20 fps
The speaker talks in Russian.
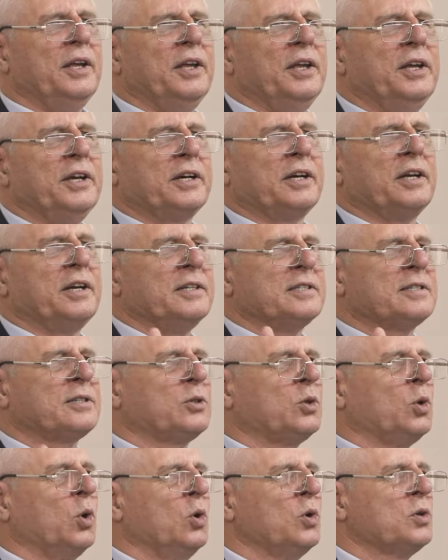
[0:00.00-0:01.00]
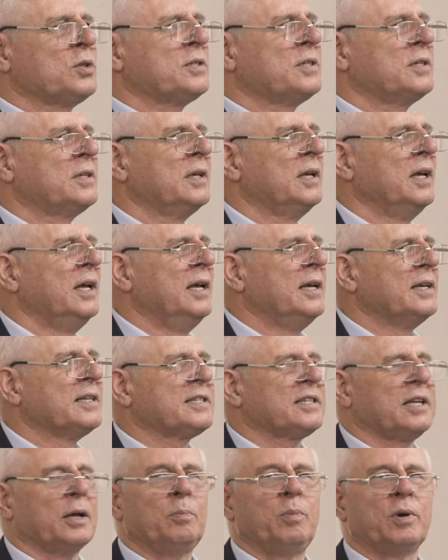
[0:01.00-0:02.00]
И Христос
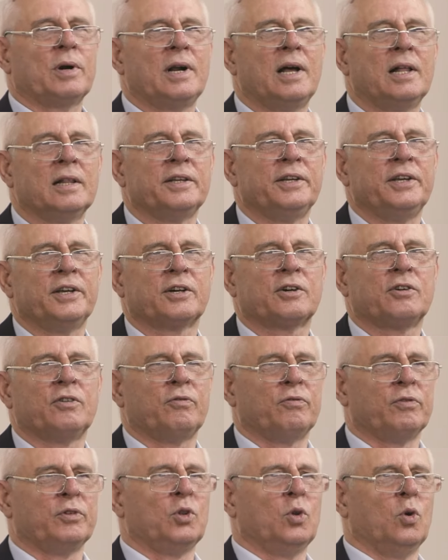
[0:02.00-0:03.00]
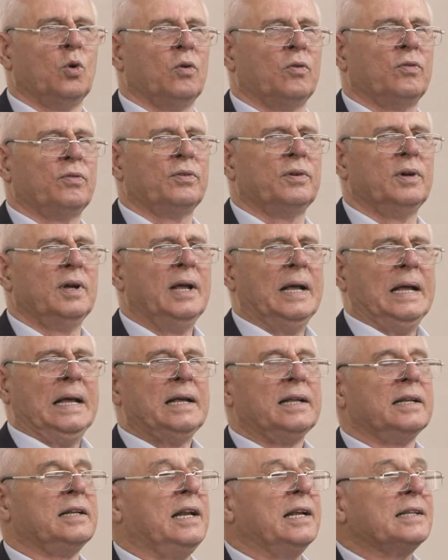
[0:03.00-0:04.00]
собрал их вновь
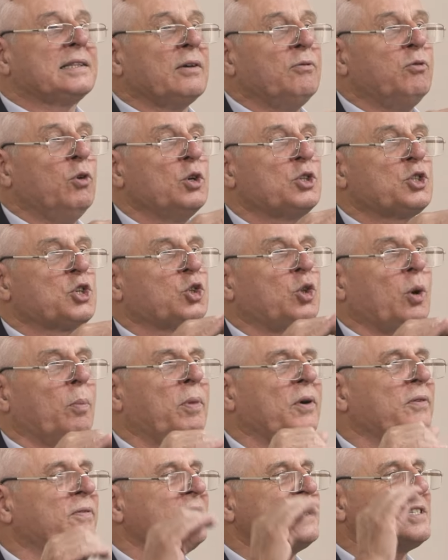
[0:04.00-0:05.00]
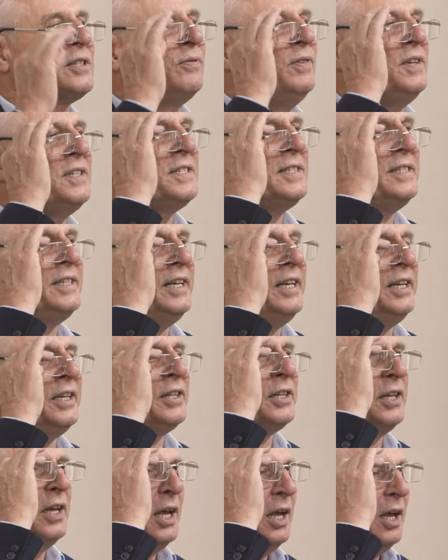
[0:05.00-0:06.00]
для того, чтобы возвестить